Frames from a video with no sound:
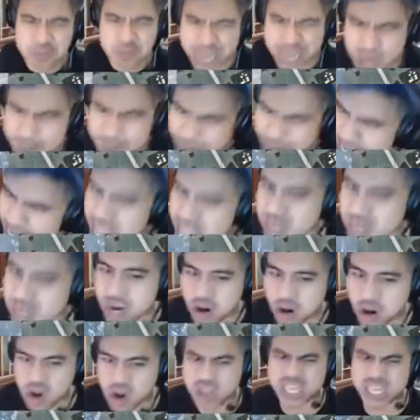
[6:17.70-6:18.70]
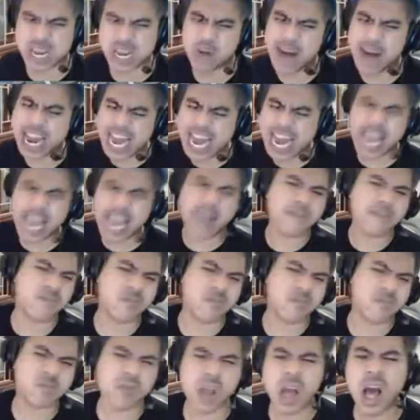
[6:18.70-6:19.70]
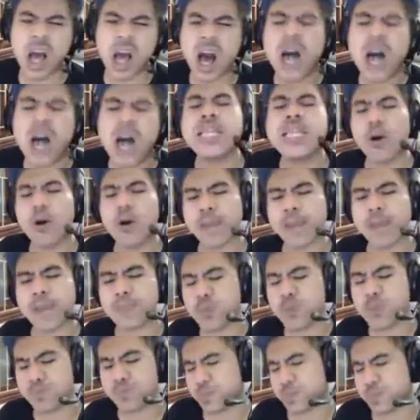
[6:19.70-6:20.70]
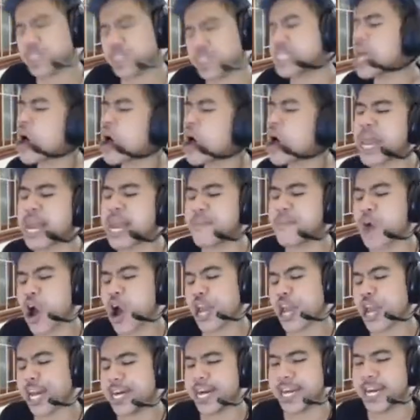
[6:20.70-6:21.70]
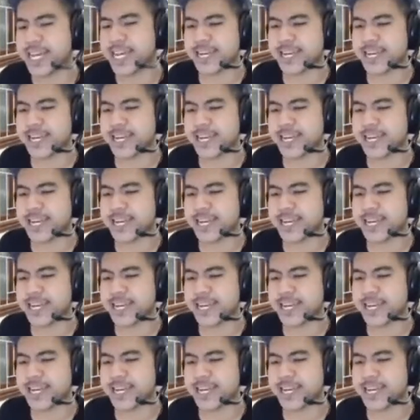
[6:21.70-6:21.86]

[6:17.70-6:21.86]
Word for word: cứ bắn bình thường thôi chẳng qua là em hơi thiếu nghiêm túc sorry mọi người